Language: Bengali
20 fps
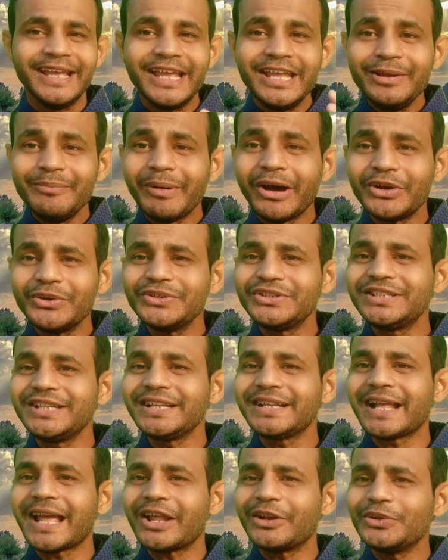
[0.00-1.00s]
এই
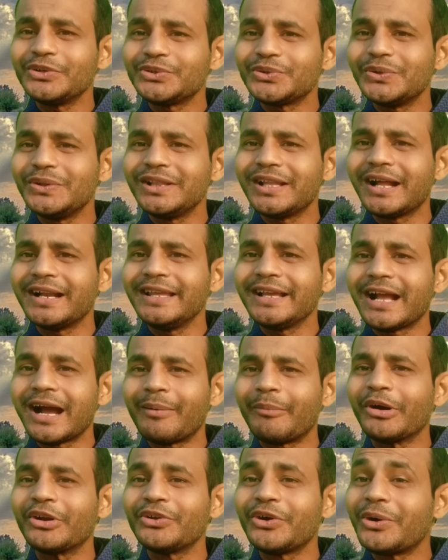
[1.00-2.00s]
মানুষটির কেন চুল দাড়ি
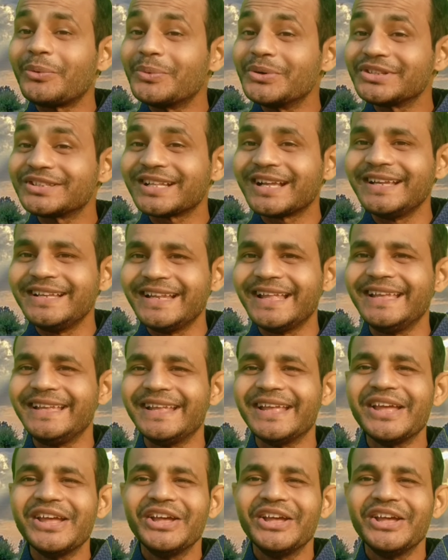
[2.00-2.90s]
কামানো অবস্থায় নেই